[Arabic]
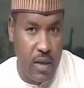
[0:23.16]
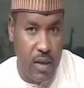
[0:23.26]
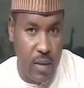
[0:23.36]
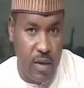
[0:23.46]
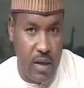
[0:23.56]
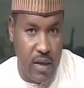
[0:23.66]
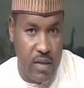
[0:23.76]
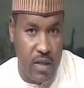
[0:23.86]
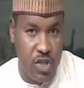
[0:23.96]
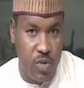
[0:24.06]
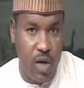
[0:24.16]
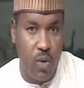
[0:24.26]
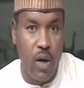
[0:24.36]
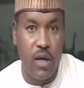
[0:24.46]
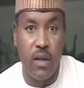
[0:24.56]
كما ركز الاجتماع
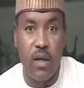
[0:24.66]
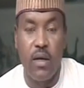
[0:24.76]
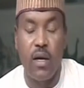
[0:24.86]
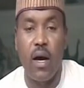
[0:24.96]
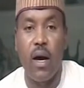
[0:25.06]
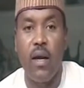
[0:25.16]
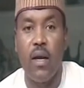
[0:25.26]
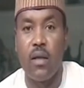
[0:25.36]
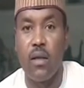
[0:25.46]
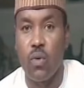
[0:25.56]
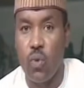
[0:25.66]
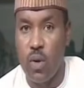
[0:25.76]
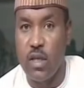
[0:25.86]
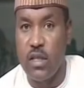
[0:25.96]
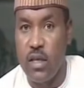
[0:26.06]
أيضا على
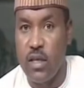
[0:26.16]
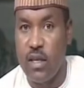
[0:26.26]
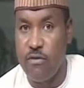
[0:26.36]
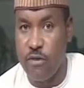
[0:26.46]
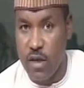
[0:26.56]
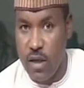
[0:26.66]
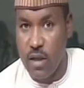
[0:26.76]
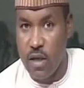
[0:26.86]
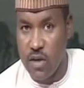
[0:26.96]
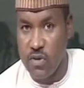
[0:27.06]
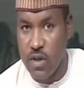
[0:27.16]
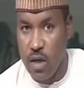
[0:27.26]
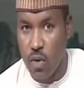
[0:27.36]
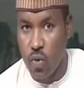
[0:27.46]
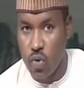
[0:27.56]
ضرورة تفعيل تحصيل
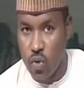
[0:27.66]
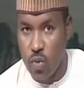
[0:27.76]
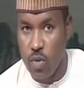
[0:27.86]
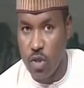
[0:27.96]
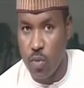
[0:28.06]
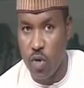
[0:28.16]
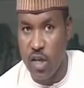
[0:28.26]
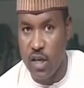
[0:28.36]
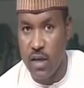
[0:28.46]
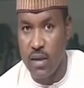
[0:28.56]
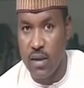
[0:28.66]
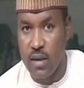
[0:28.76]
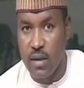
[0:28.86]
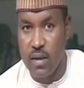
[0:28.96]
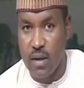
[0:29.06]
الرسوم الجمركية
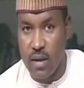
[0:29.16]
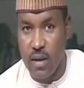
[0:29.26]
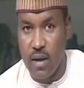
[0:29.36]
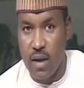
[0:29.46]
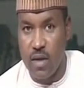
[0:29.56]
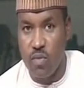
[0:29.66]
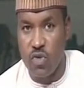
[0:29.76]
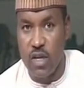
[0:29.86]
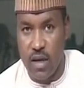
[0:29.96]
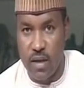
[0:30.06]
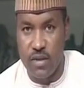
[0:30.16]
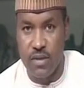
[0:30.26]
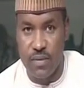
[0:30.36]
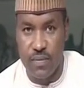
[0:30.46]
تقرير خالد موسى الحاج